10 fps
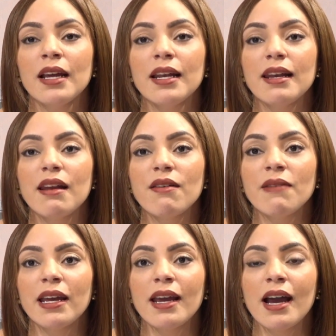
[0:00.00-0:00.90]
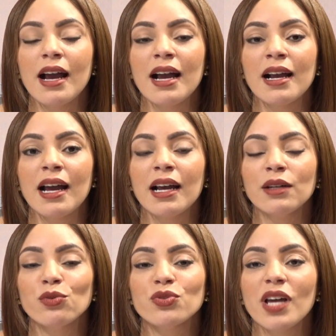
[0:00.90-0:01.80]
le han,
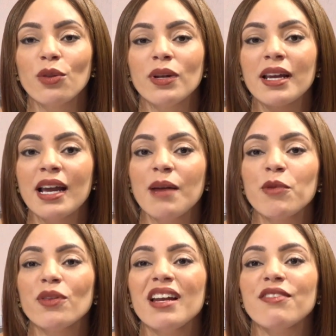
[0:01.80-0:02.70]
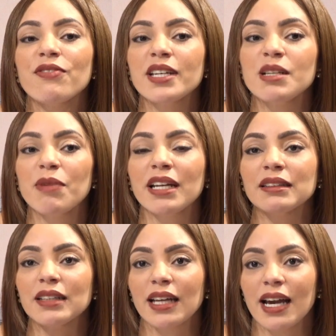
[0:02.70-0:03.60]
anunciado el cambio de la fecha para
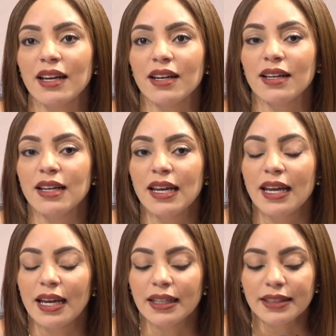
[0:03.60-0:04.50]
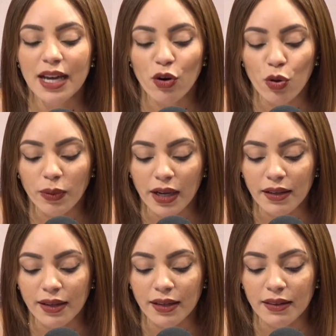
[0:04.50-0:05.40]
entregarla. Esta obra
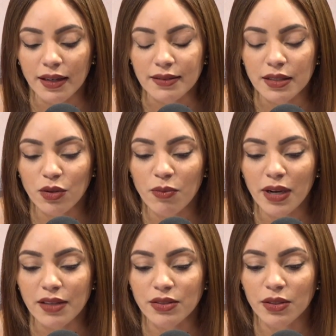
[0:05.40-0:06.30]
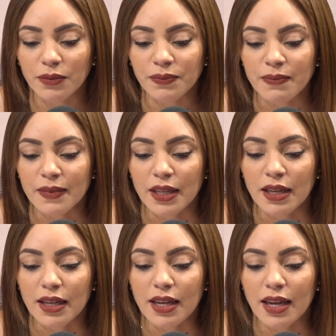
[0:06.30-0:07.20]
eh, de la circunvalación
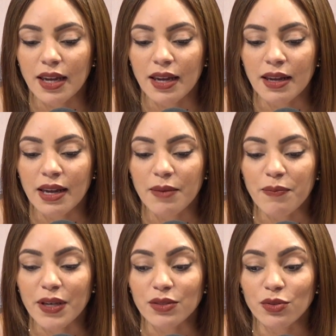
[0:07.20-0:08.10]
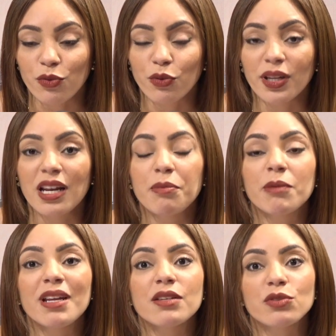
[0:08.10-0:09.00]
que empezó, fue una de las
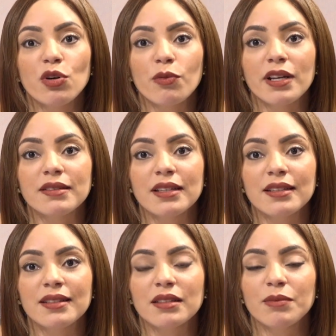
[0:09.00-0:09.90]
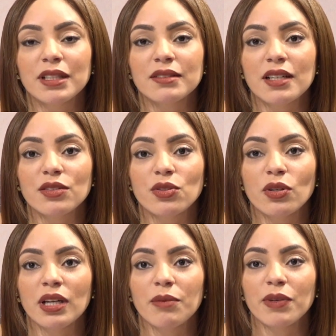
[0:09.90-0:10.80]
primeras obras de esta
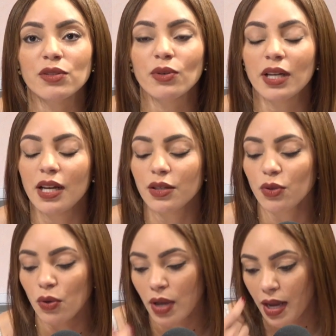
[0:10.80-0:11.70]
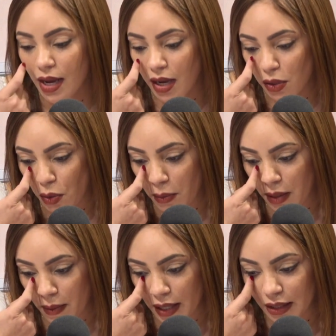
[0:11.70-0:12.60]
administración que empezó en el año
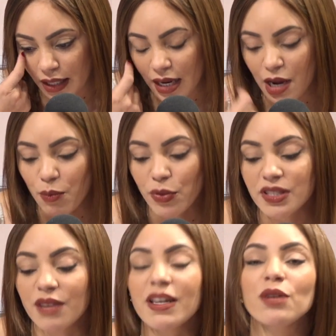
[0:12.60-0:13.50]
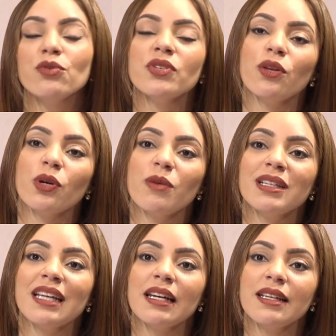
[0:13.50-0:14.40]
2020, eh, pues había anunciado que iba a
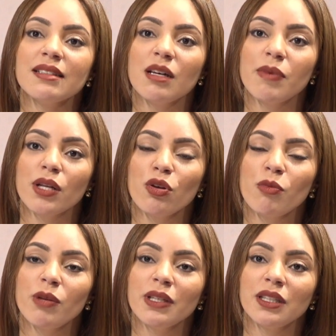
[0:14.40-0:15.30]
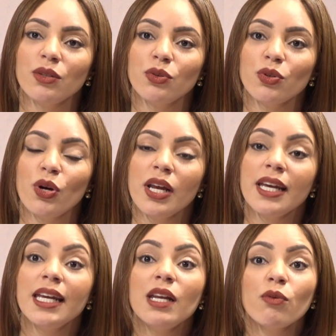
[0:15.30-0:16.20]
estar lista para 2021
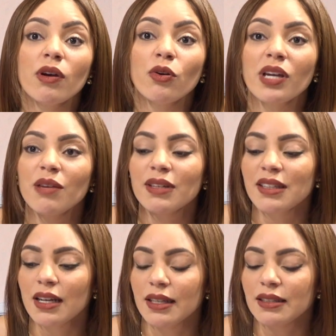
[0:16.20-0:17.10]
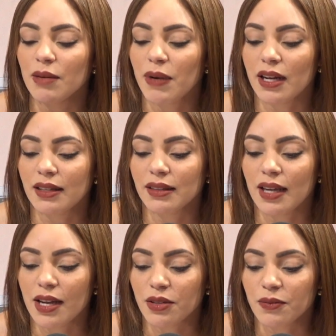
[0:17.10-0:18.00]
y luego que iba a estar lista para este
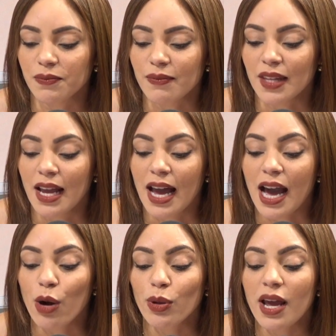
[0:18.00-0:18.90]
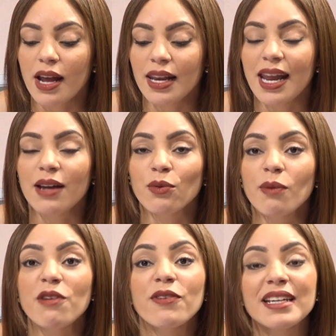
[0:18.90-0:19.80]
año. Ahora la
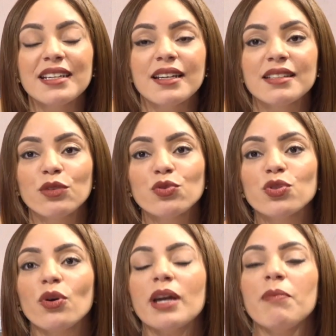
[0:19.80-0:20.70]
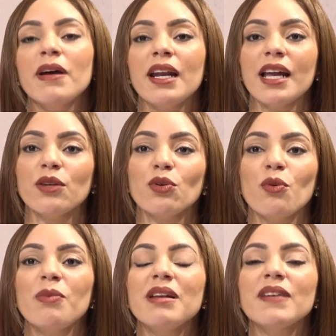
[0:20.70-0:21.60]
nueva fecha que se anunció es para el año
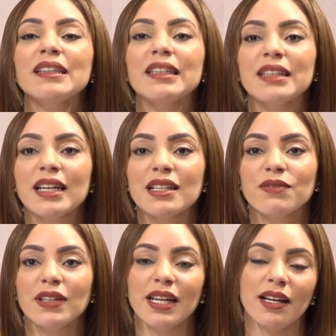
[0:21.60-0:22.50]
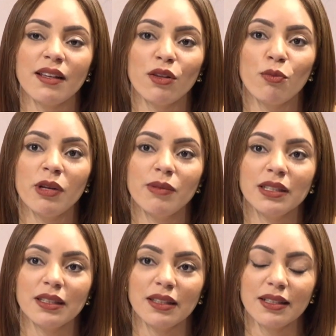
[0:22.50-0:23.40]
2023, finales de
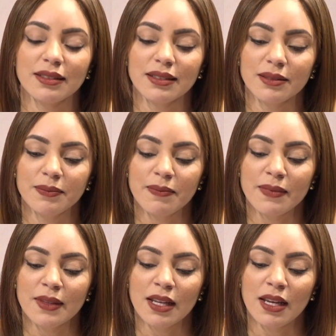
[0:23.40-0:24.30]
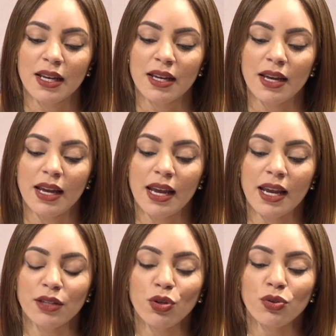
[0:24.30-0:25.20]
2023.
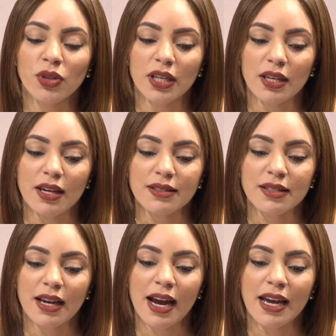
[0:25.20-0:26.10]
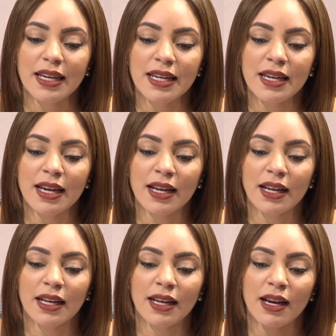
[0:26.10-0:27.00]
En estos días, ahí
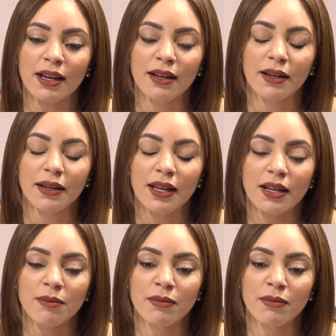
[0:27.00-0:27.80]
en, la, la,